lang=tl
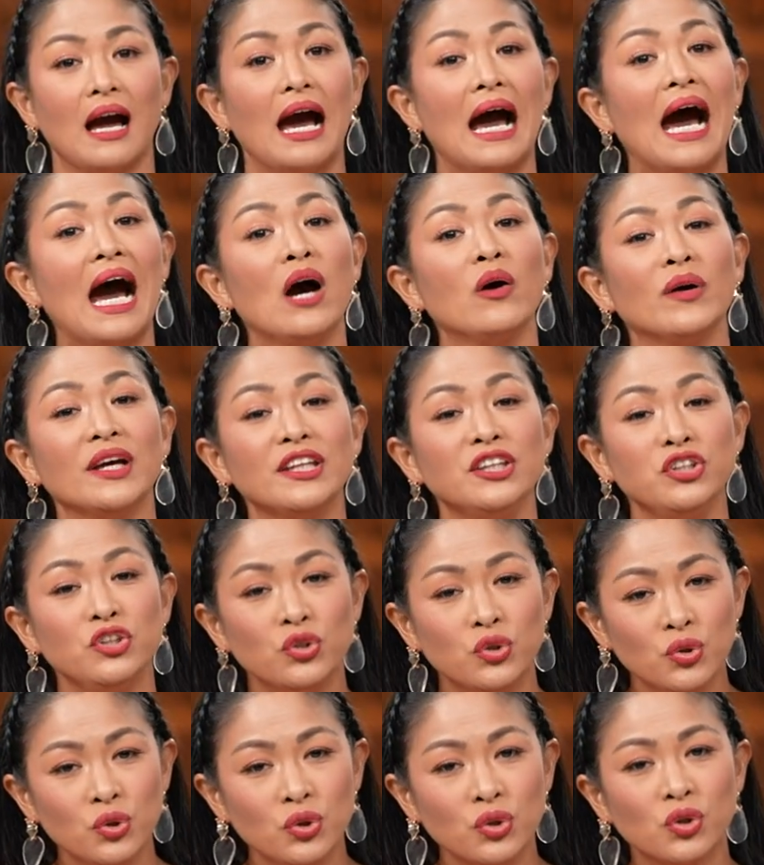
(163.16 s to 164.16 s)
How can
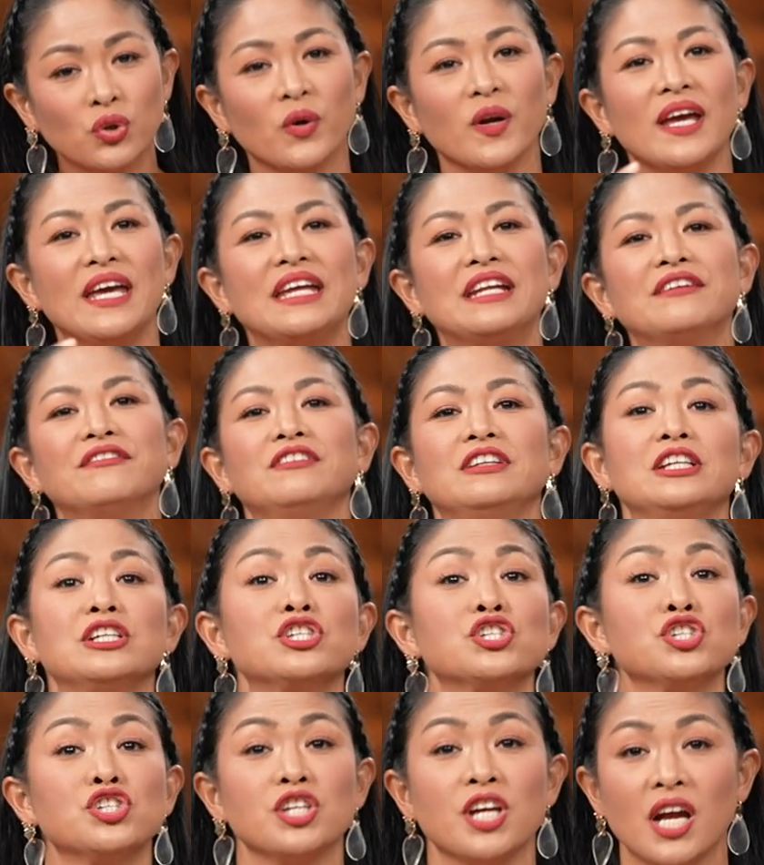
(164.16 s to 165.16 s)
you creatively
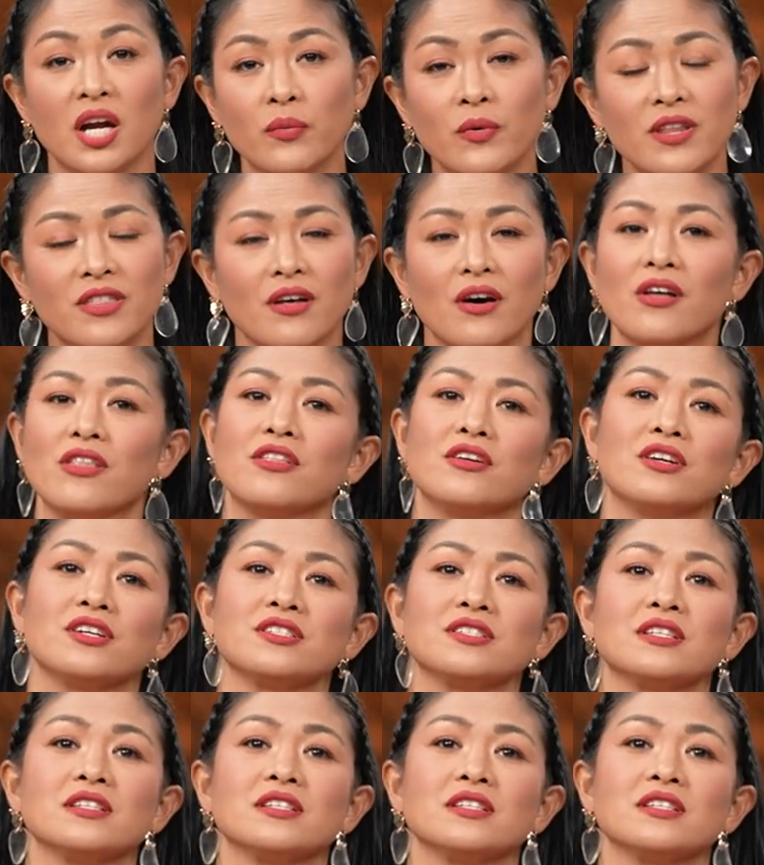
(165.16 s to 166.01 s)
share with others